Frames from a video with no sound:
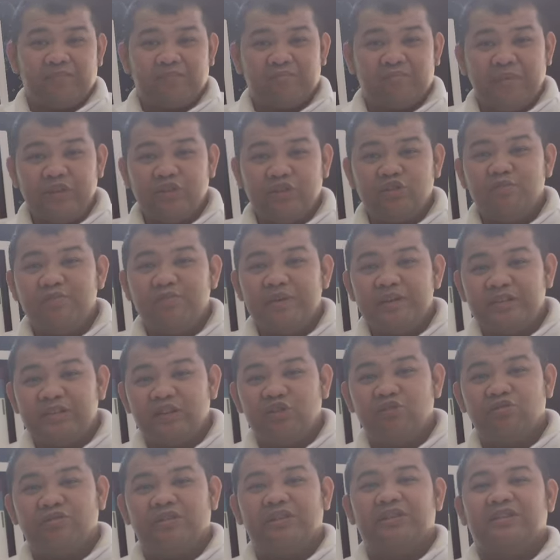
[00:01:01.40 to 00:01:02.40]
Mitsubishi
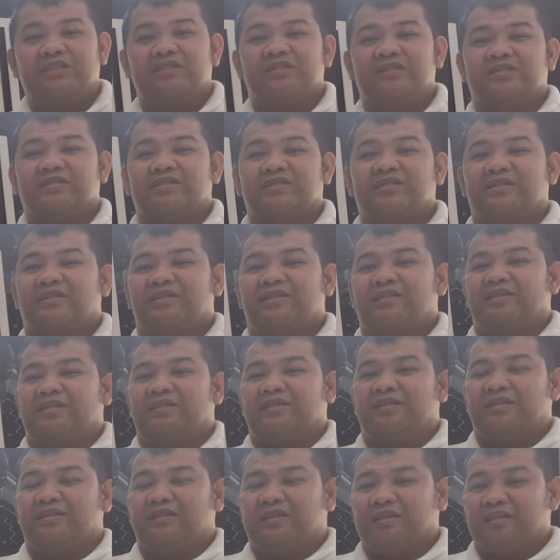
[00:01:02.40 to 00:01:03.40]
units
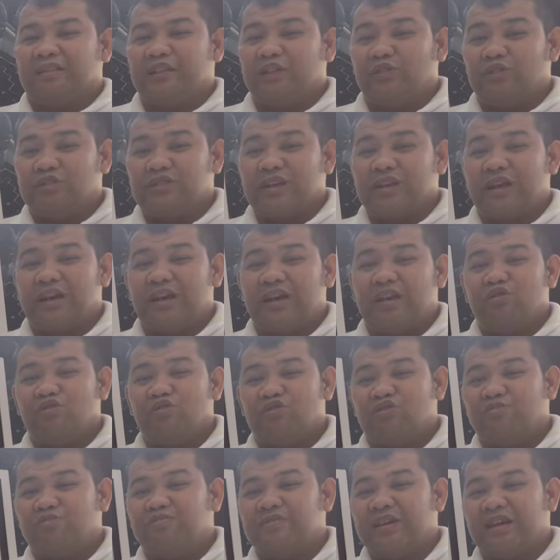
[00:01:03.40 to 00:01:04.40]
dito sa
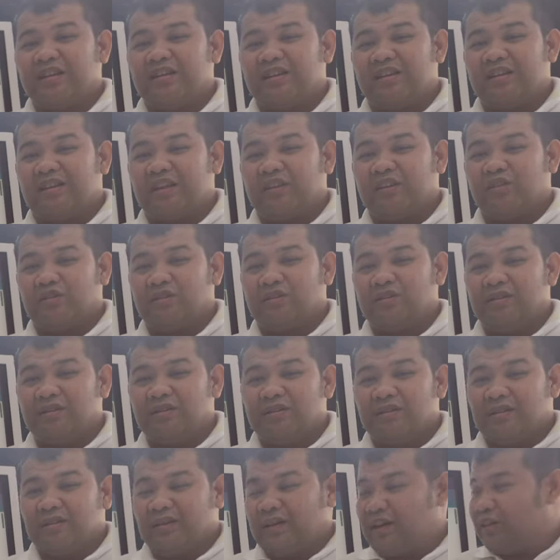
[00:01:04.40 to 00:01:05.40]
YouTube channel na to.
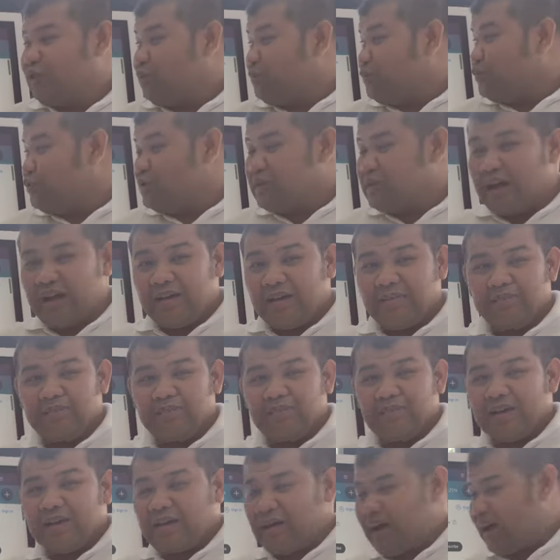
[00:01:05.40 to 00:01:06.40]
Ito po siya.
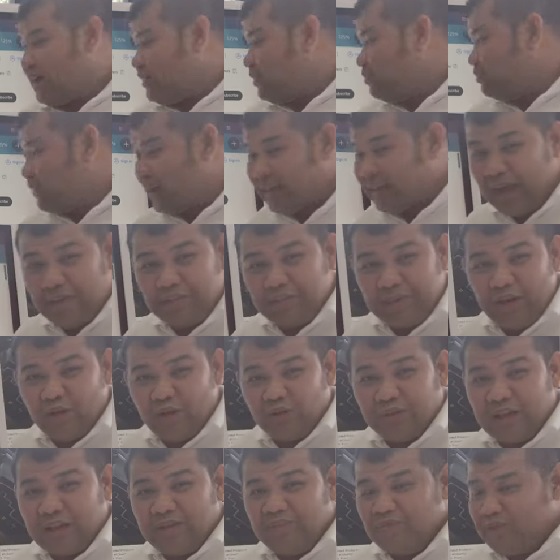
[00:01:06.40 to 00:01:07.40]
At marami na
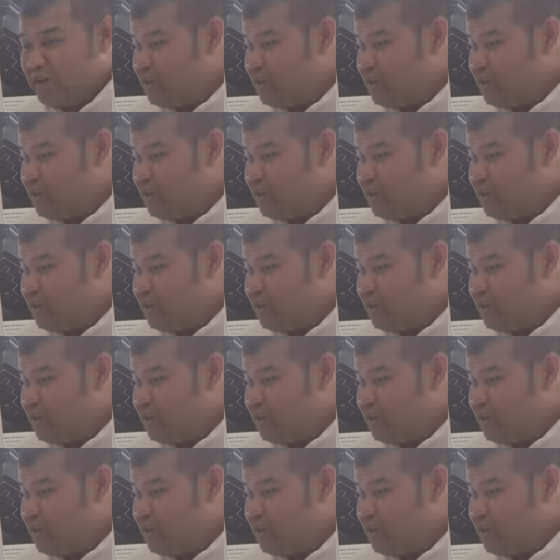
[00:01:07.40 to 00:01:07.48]
po tayong